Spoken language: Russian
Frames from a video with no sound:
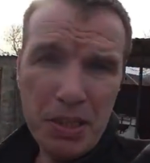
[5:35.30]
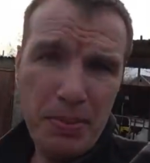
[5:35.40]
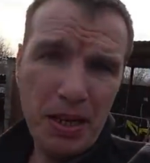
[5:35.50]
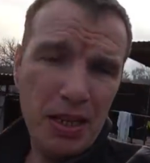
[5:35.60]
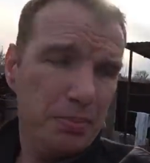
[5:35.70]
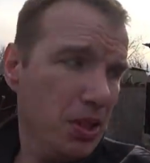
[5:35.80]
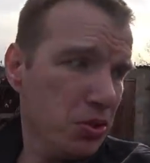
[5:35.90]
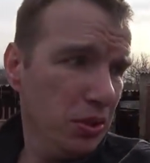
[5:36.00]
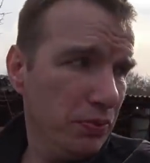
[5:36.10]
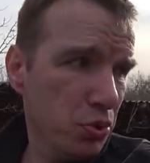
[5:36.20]
же макаром
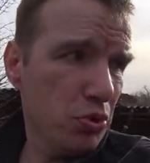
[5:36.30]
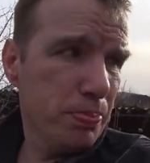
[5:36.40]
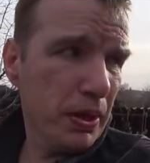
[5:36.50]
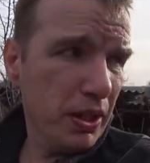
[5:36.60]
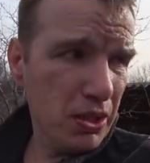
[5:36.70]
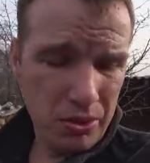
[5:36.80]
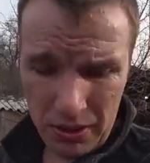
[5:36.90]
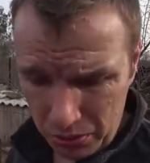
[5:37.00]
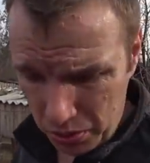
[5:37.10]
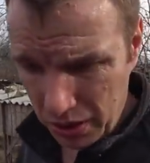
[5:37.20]
нашу ловушку прокрашу.
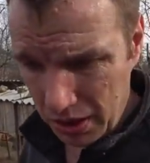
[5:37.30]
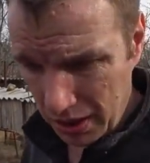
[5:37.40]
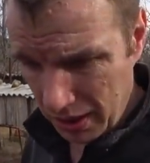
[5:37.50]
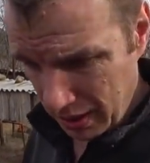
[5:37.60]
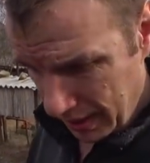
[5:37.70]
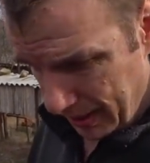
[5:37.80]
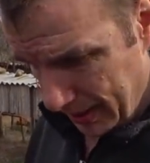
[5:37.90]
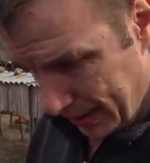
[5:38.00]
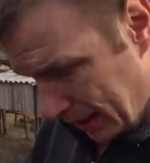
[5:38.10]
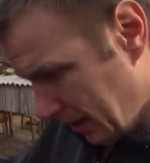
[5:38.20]
Она тоже должна
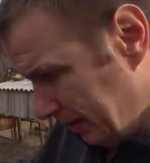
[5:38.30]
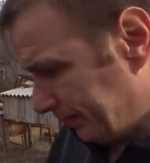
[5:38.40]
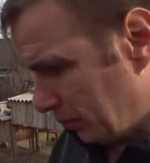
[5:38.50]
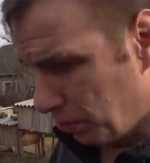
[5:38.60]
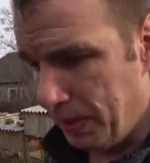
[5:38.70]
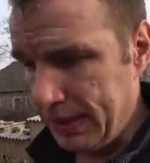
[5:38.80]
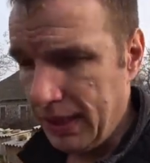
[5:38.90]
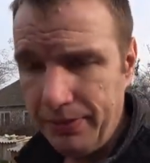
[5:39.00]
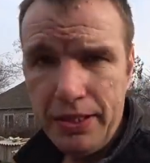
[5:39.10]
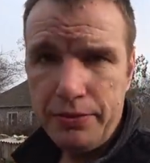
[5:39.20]
ну, быть
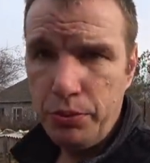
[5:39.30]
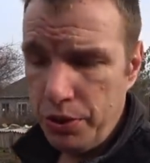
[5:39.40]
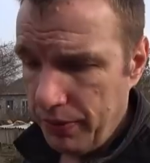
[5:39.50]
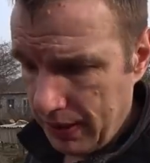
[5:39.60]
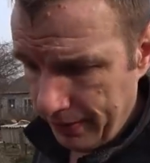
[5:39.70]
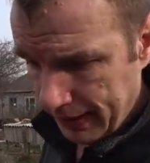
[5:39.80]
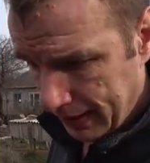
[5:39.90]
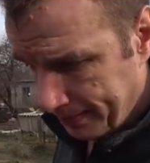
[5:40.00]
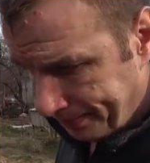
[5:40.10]
соответствующего цвета.